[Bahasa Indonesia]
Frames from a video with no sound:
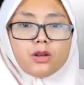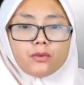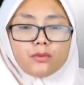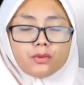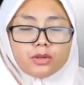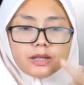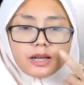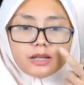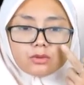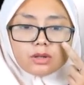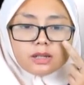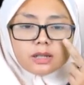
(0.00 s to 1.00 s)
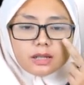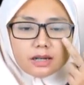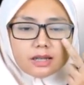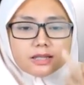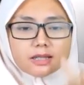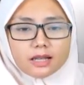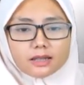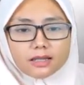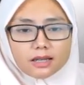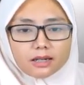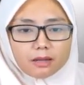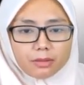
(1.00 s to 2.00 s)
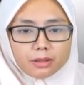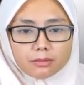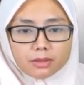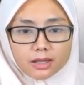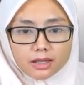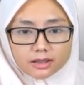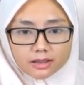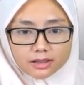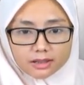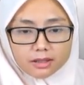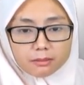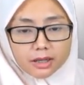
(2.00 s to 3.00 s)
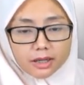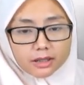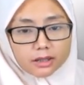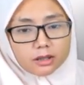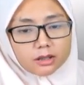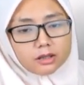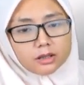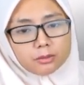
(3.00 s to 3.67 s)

Fluida itu adalah zat yang dapat mengalir baik eh,